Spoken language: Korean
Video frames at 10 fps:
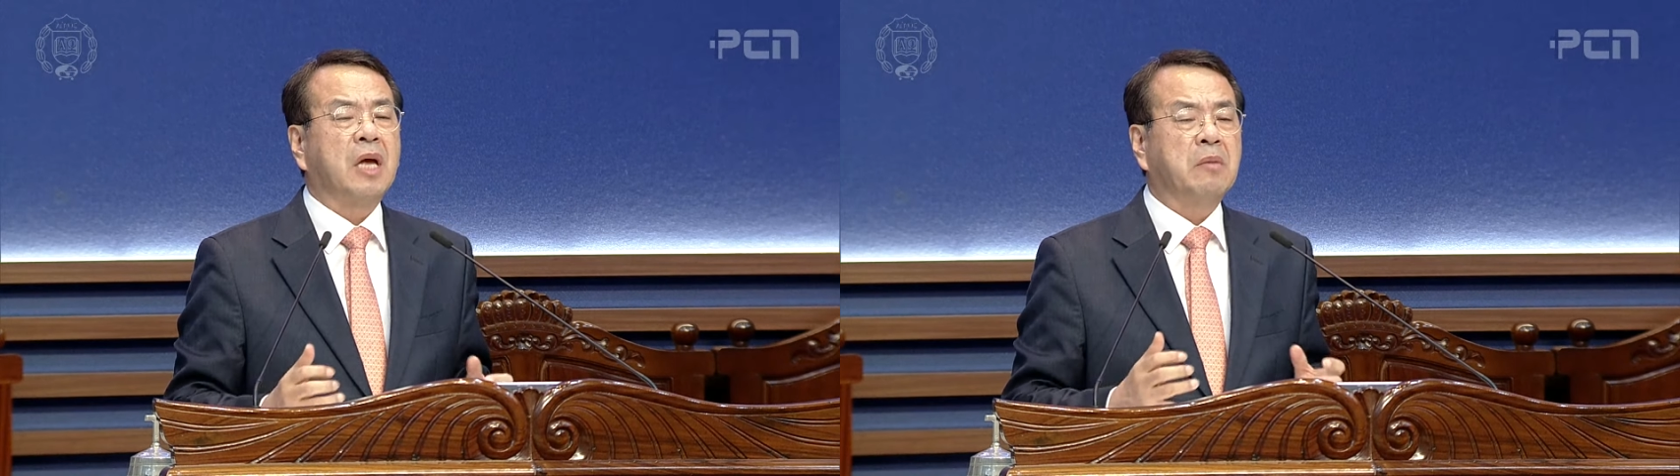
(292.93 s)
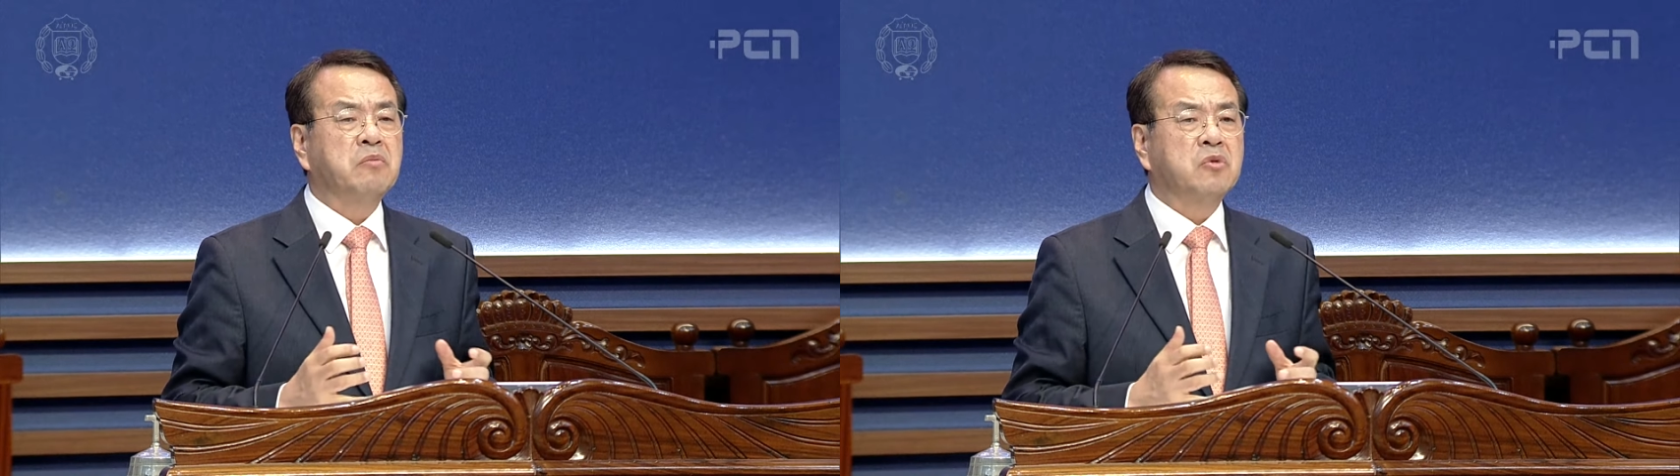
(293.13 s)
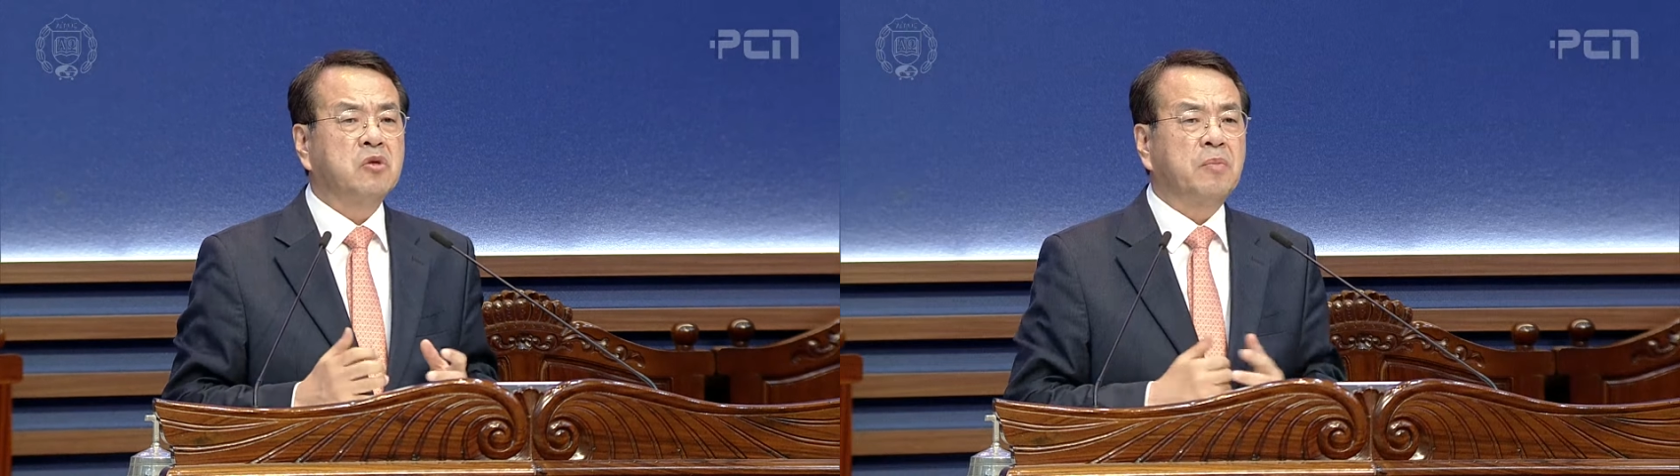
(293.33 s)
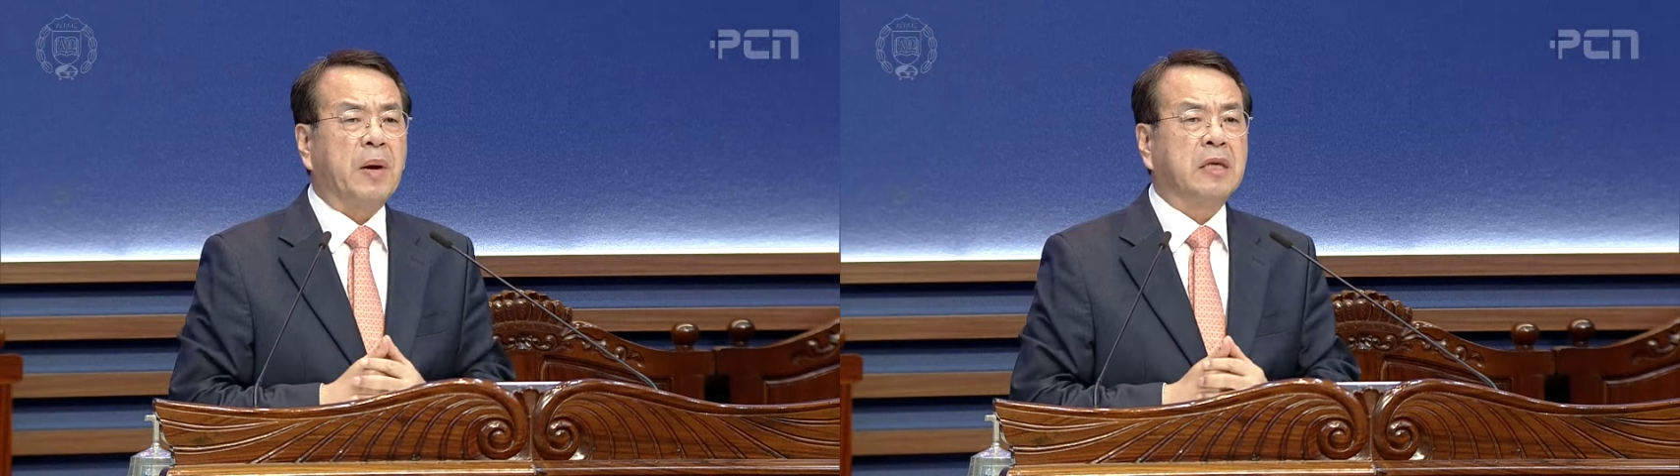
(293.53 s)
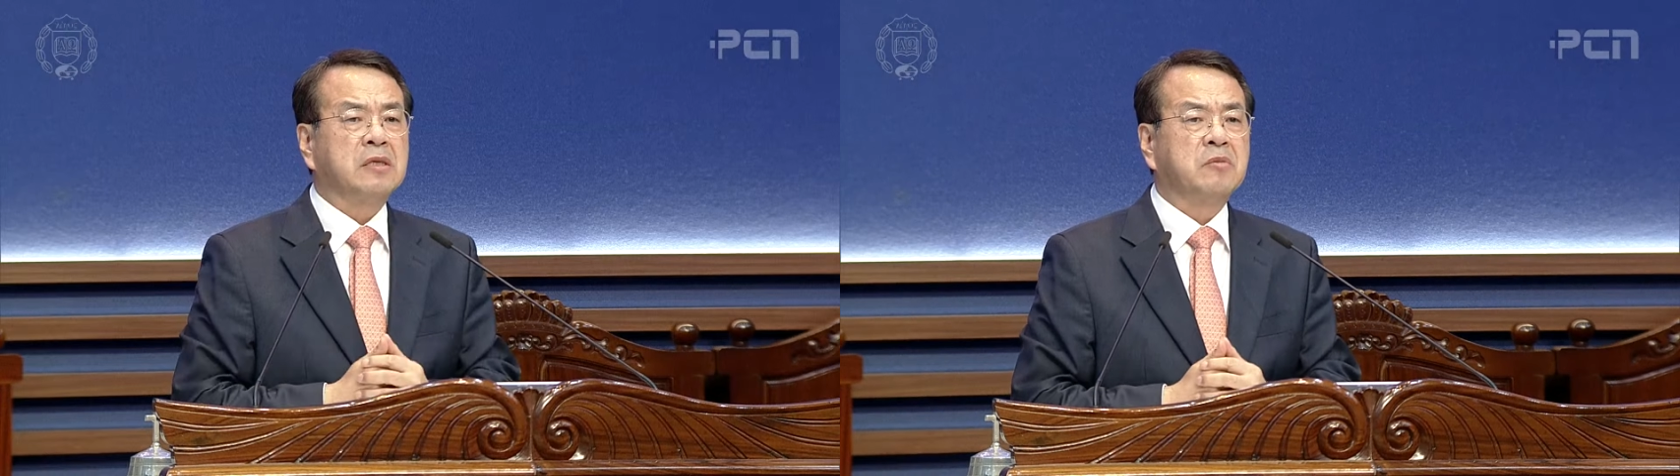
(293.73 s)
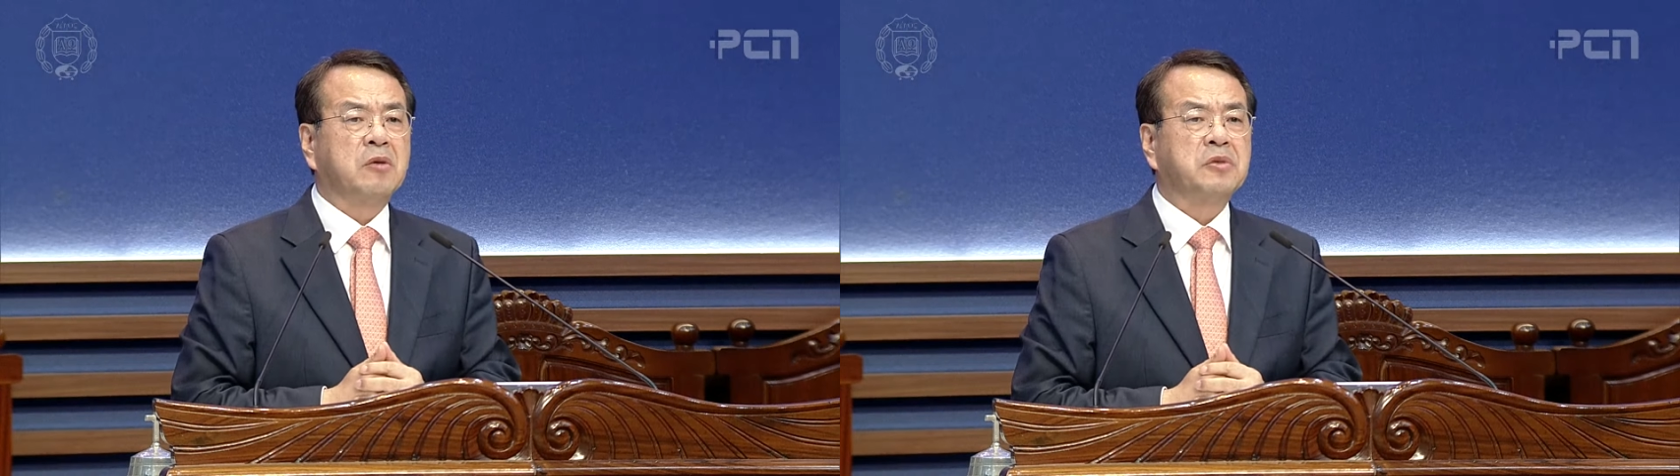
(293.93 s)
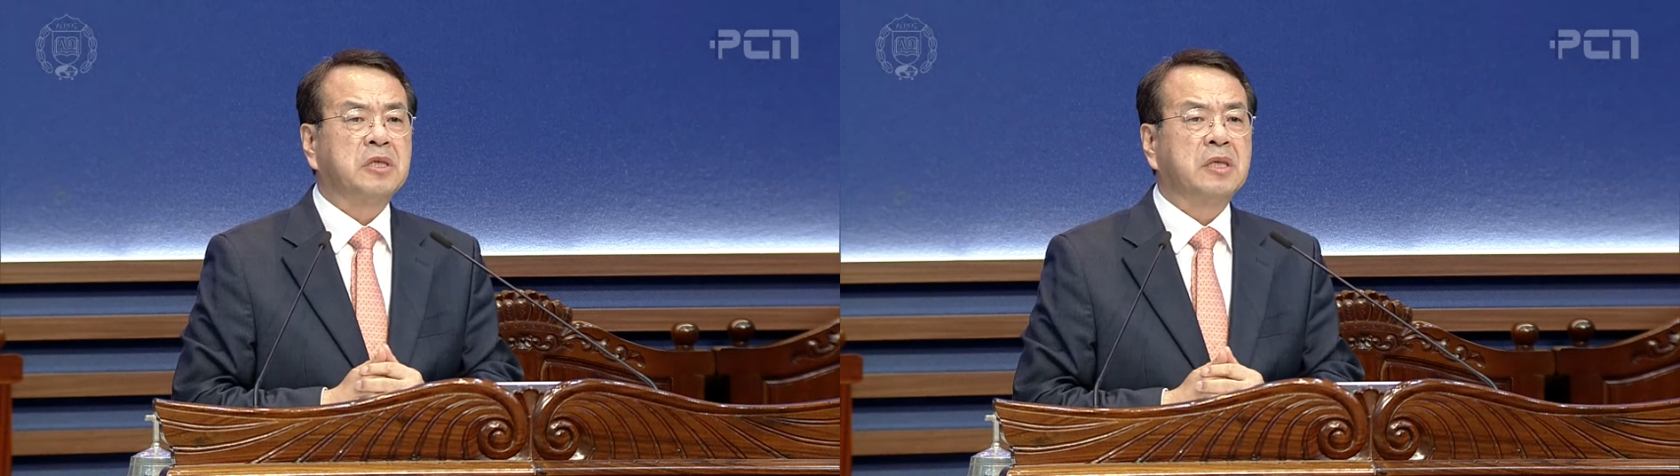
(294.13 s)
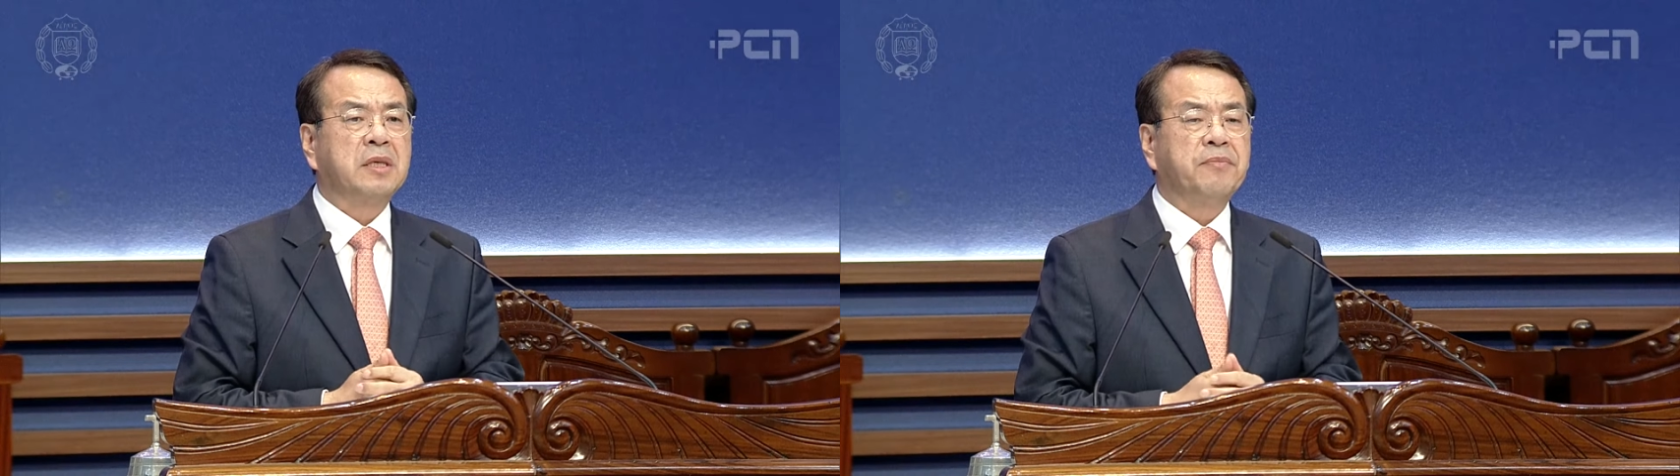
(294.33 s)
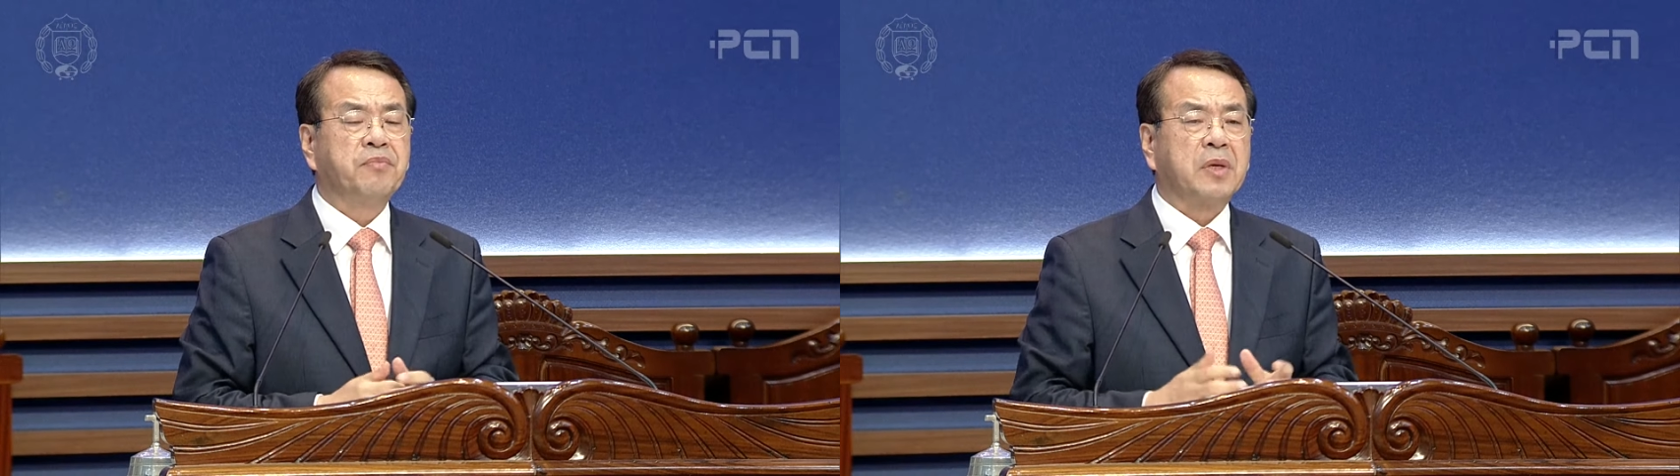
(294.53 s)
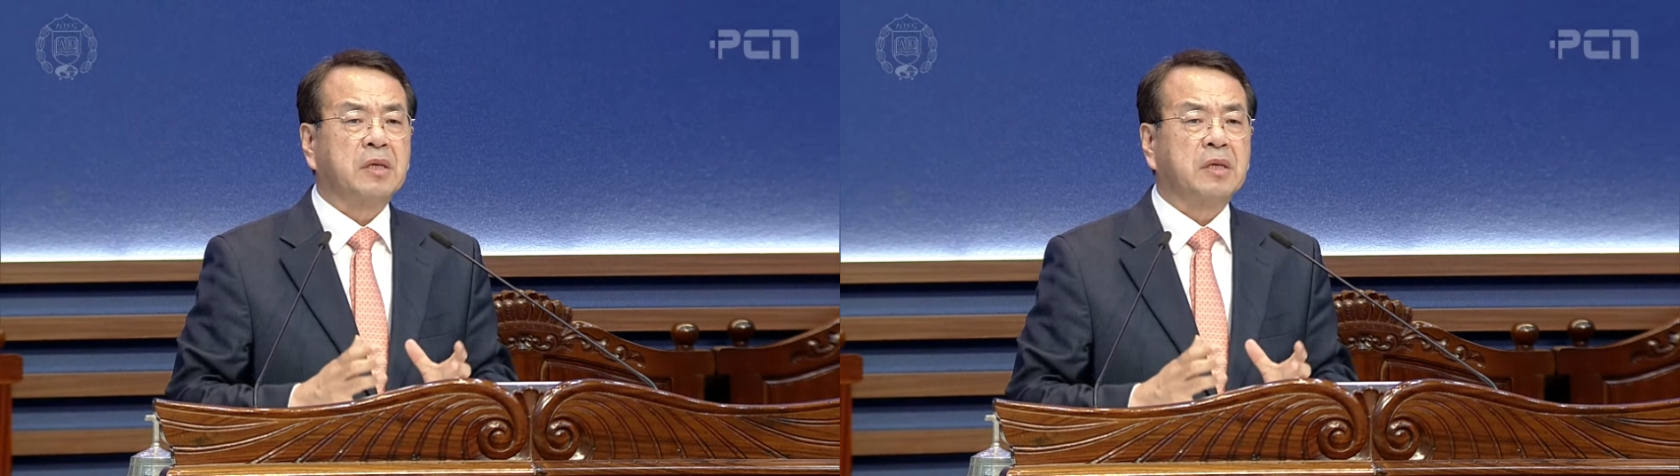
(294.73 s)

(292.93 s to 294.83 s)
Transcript: 한 번도 빠짐없이